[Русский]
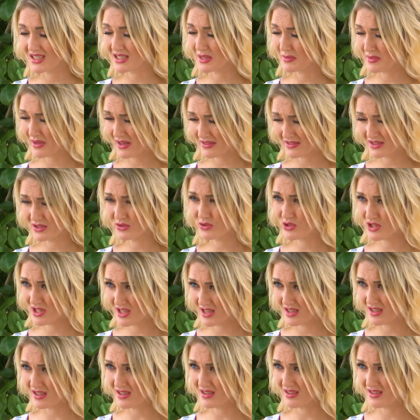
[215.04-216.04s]
Это правда
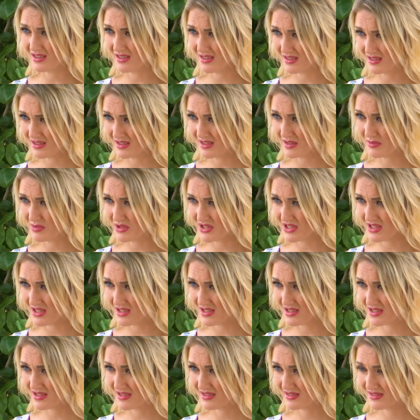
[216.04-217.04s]
нужно объяснять. К
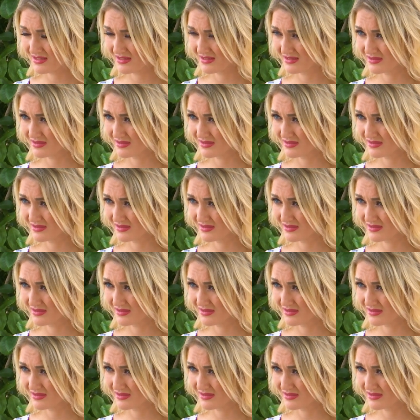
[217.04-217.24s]
сожалению,